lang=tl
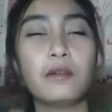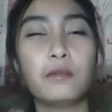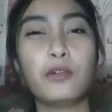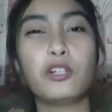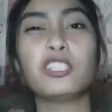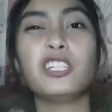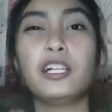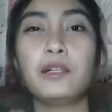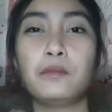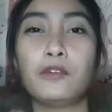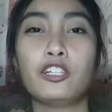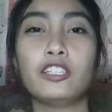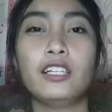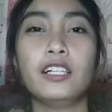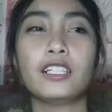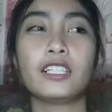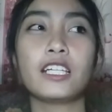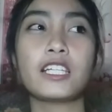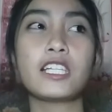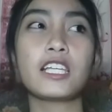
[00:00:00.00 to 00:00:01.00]

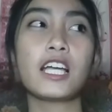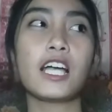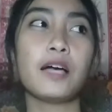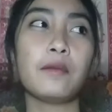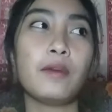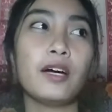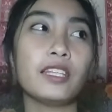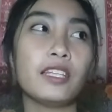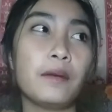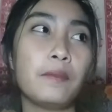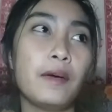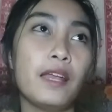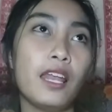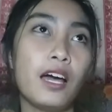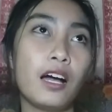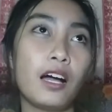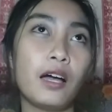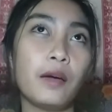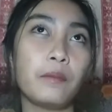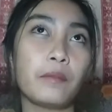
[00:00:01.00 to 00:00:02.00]
model-model kasi nga bata pa
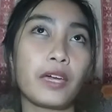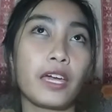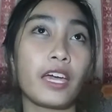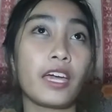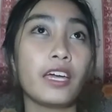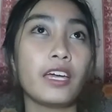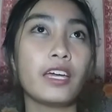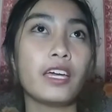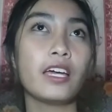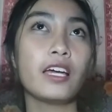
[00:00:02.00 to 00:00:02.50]
lang kami.